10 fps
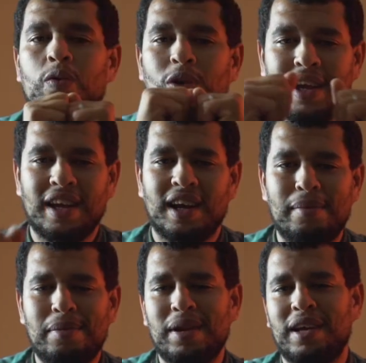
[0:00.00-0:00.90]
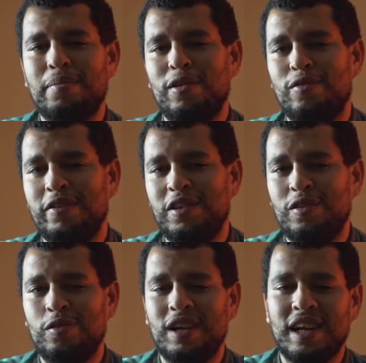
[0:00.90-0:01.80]
ولكن قبل ما نكملوا
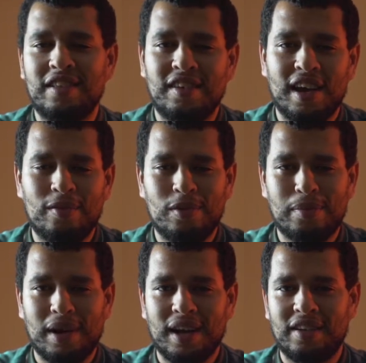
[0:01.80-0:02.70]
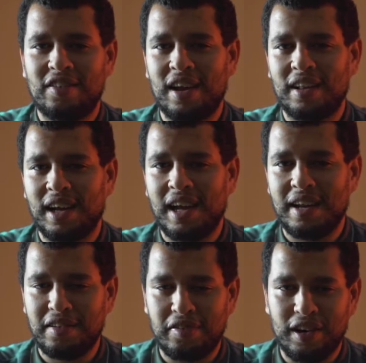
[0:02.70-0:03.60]
الفيديو اذا كنتي اول مره كتشاهد
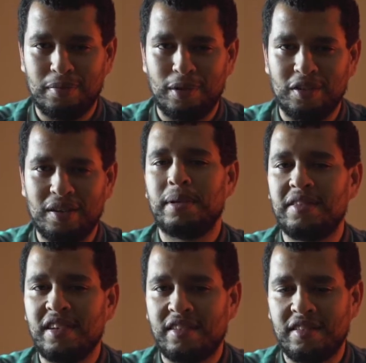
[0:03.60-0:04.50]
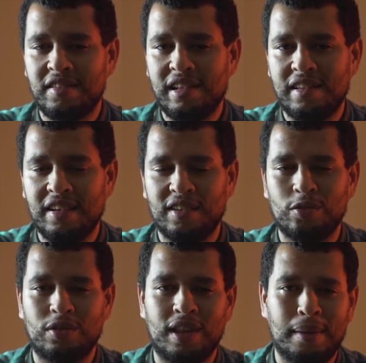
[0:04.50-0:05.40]
قناه فري انبوكسين ما تنساش تنزل لتحت
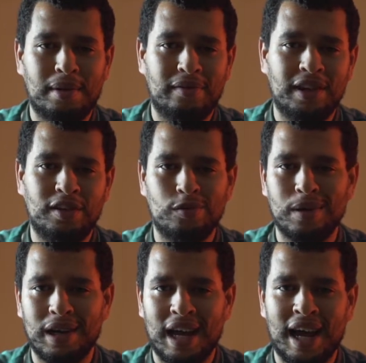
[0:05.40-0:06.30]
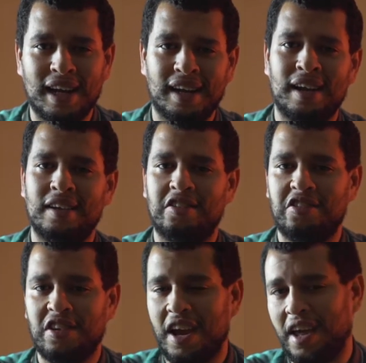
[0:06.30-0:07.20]
وتدعم الفيديو باللايك
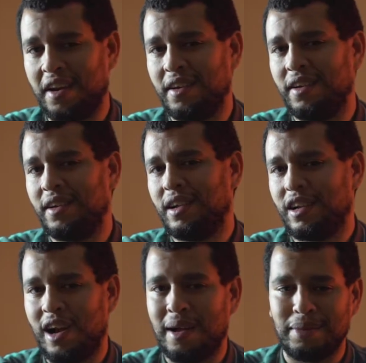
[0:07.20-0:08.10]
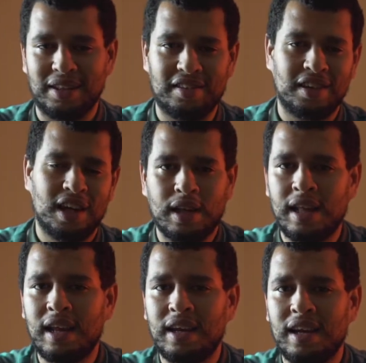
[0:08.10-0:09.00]
شير كومنت
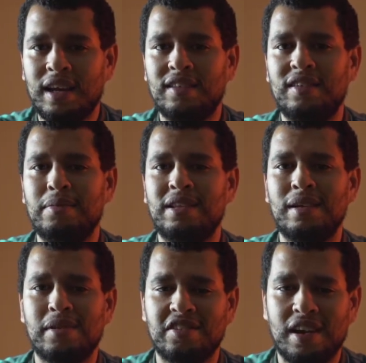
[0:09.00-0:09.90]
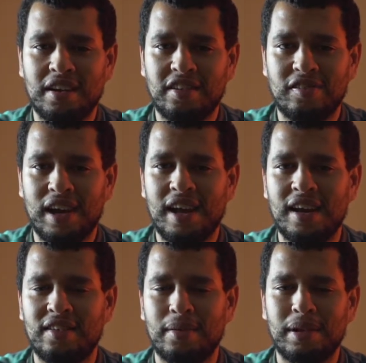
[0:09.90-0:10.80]
كذلك الا كنتي مازال ما اشتركتي في
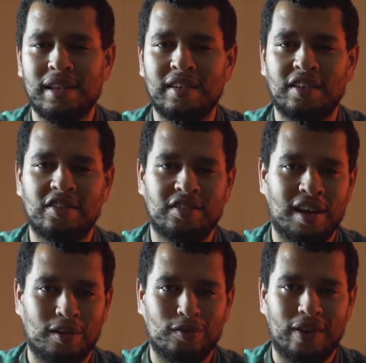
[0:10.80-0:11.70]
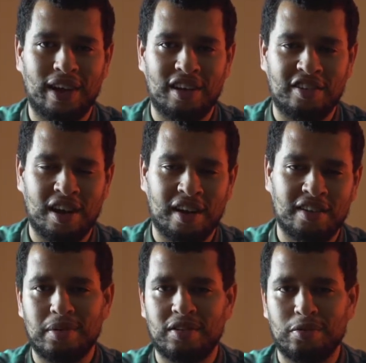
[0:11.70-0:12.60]
القناه هبط لتحت اشترك وفعل الجرس
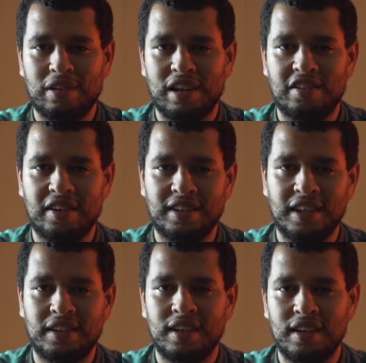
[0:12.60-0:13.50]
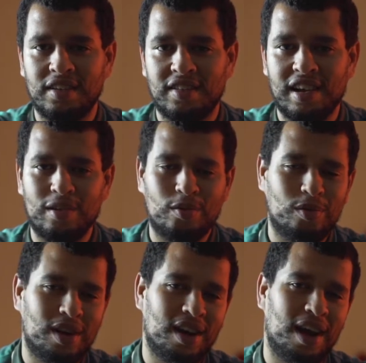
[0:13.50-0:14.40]
باش يوصلك الجديد انت
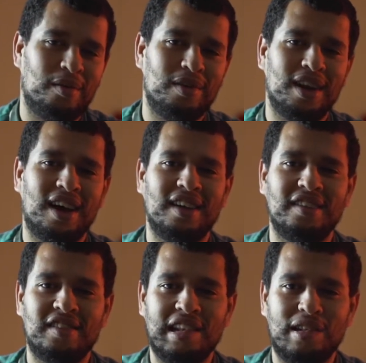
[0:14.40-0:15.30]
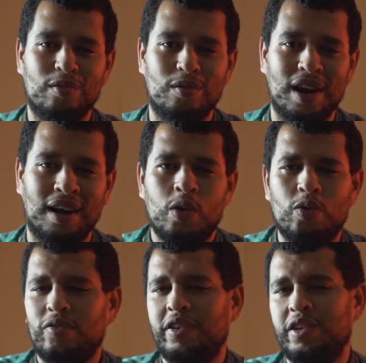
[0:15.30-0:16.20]
الاول او لا انت الاولى
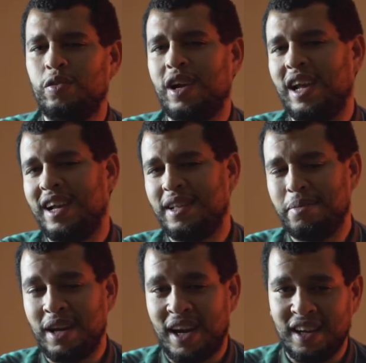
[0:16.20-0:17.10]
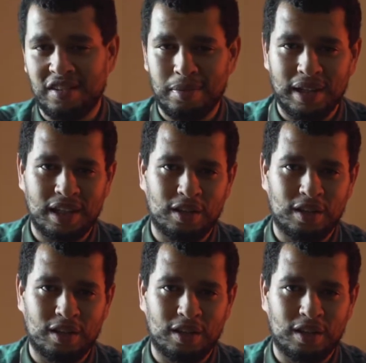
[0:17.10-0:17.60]
والفيديو كالعاده برعايه بغداد